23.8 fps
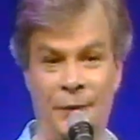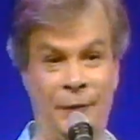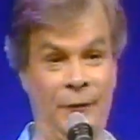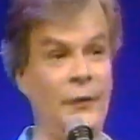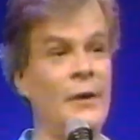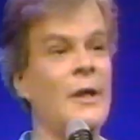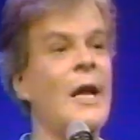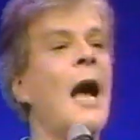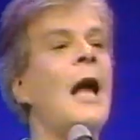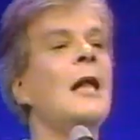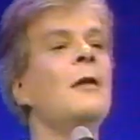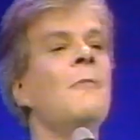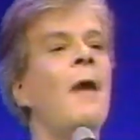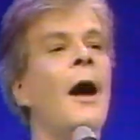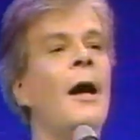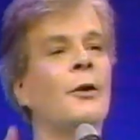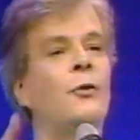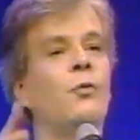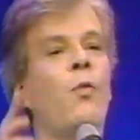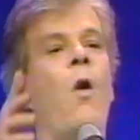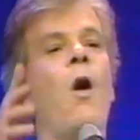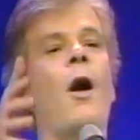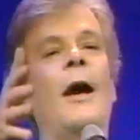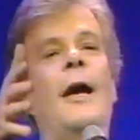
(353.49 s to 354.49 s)
Puis
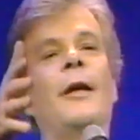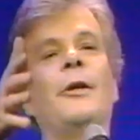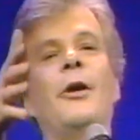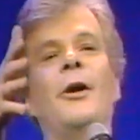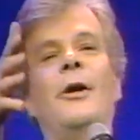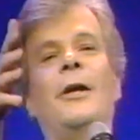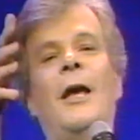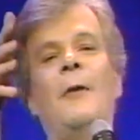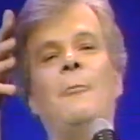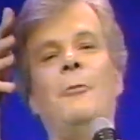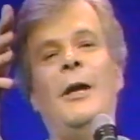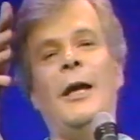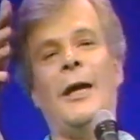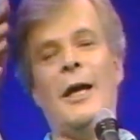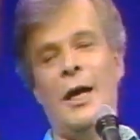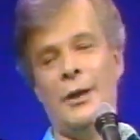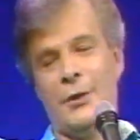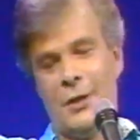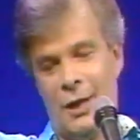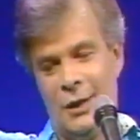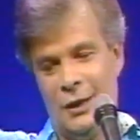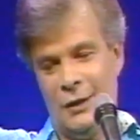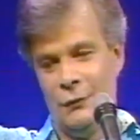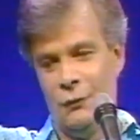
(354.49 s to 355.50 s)
finalement, trois quarts d'heure après,
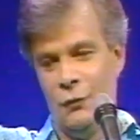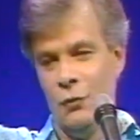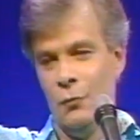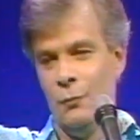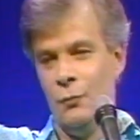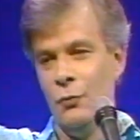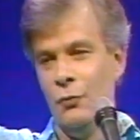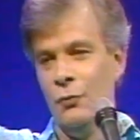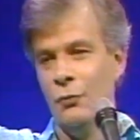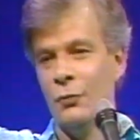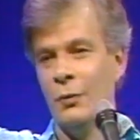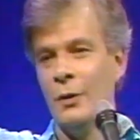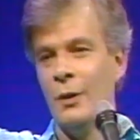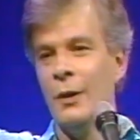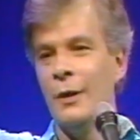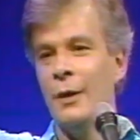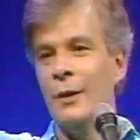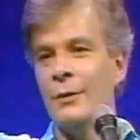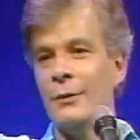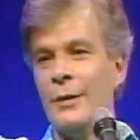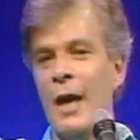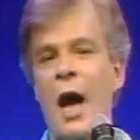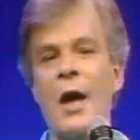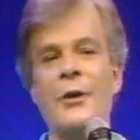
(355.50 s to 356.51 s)
quand t'arrives au bout,
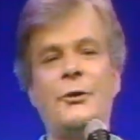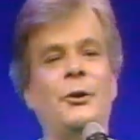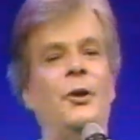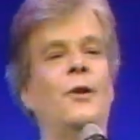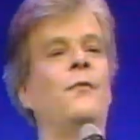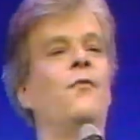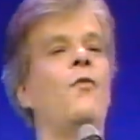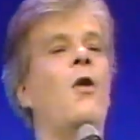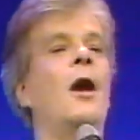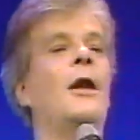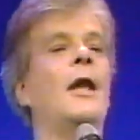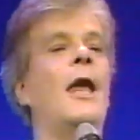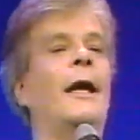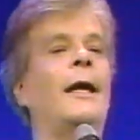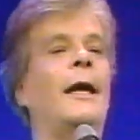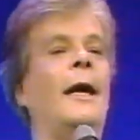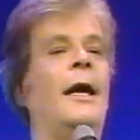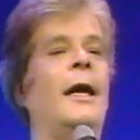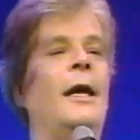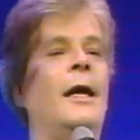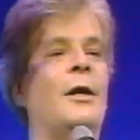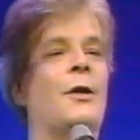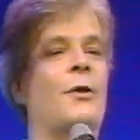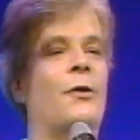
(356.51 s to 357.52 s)
t'entrevois
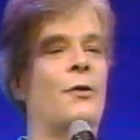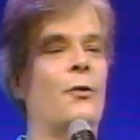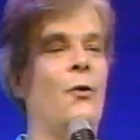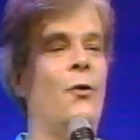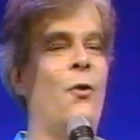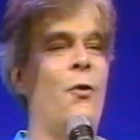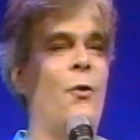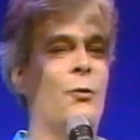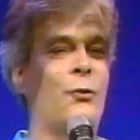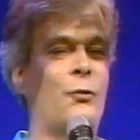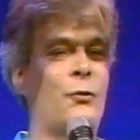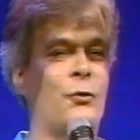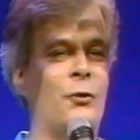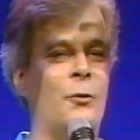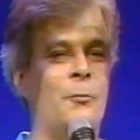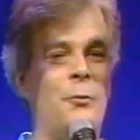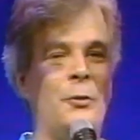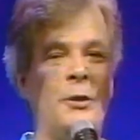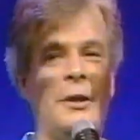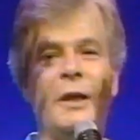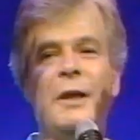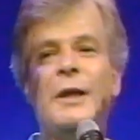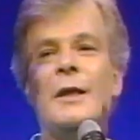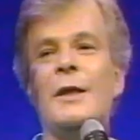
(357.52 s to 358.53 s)
la caisse. Haute
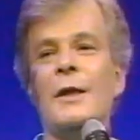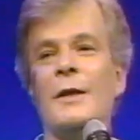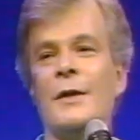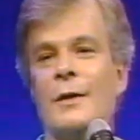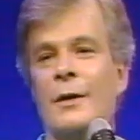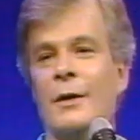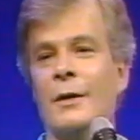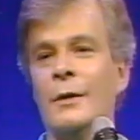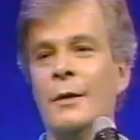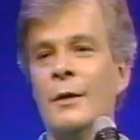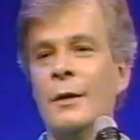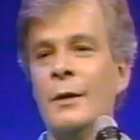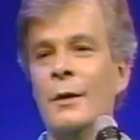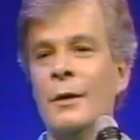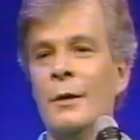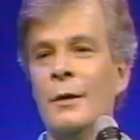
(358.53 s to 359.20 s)
surprise.